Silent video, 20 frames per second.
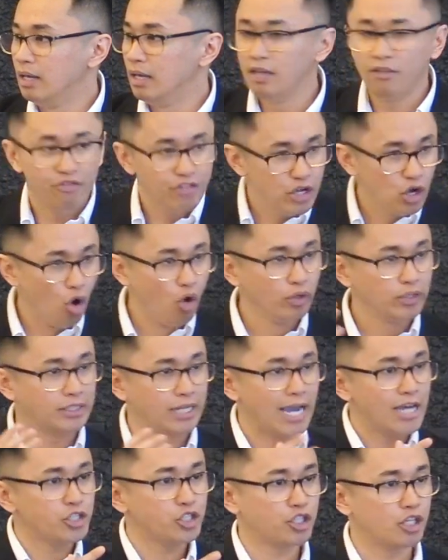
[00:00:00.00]
In the Old
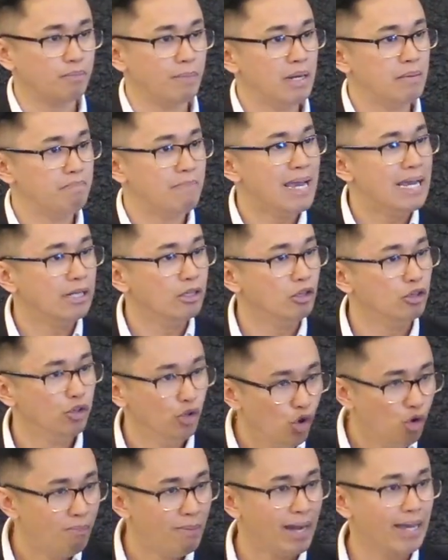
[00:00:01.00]
Testament, may
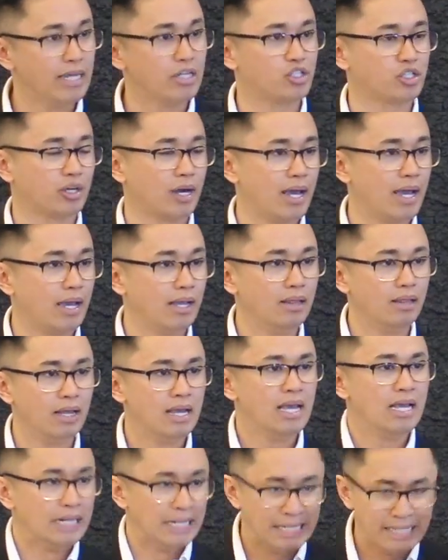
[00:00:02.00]
lumang Israel,
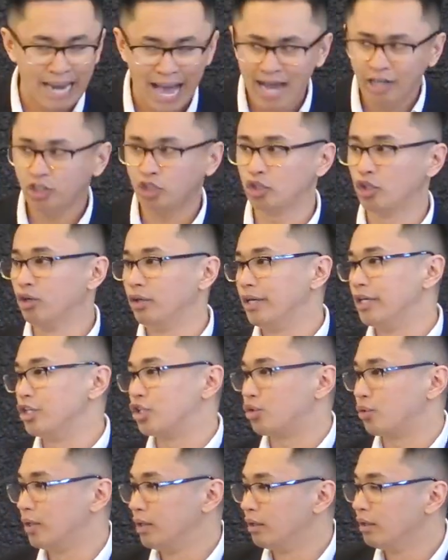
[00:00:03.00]
national
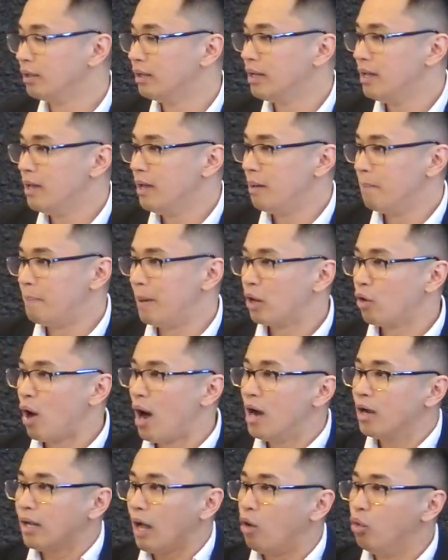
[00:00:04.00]
Israel, pero
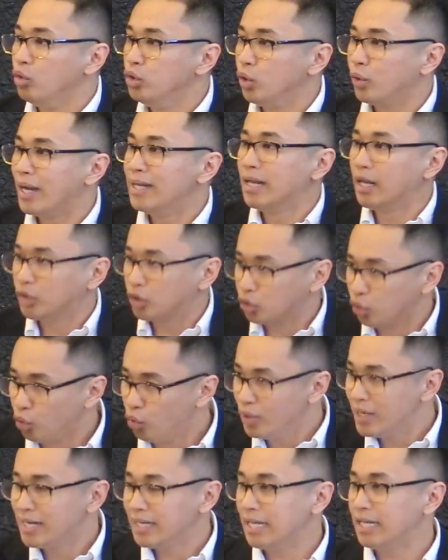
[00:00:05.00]
ang kahulugan ng
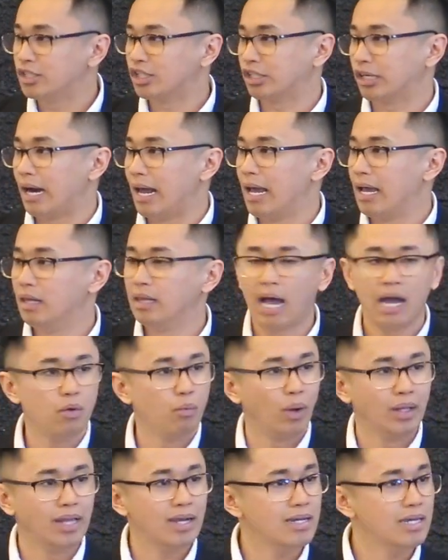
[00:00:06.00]
tunay ni Israel ay
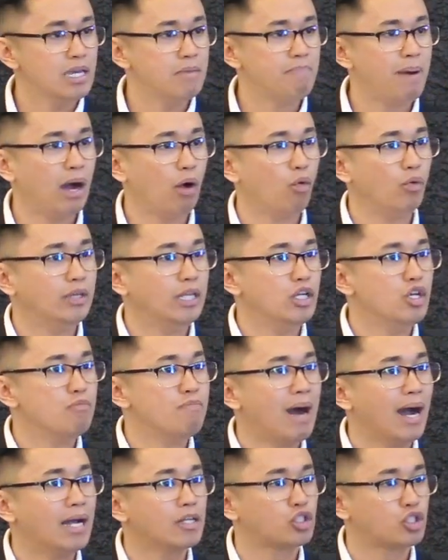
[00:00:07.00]
walang iba kundi
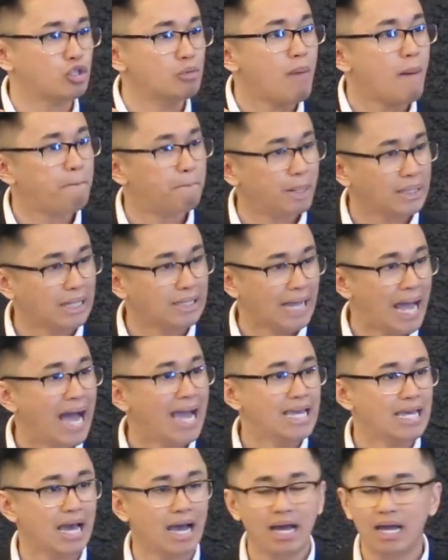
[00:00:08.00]
yung mga
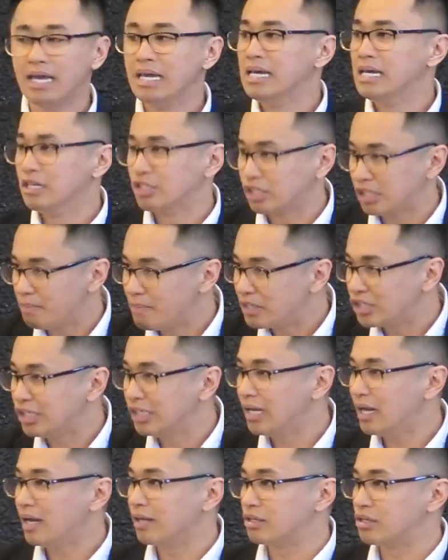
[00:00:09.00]
sumampalataya sa
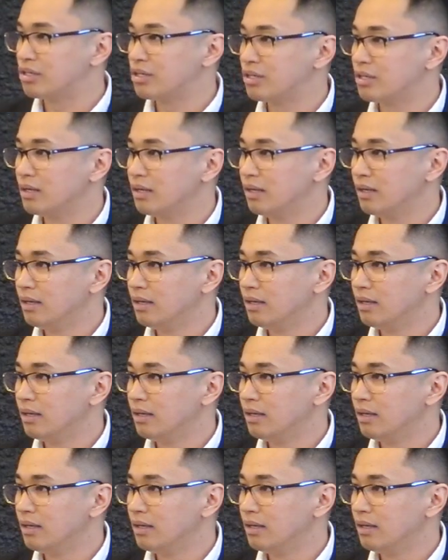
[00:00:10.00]
Mesiyas.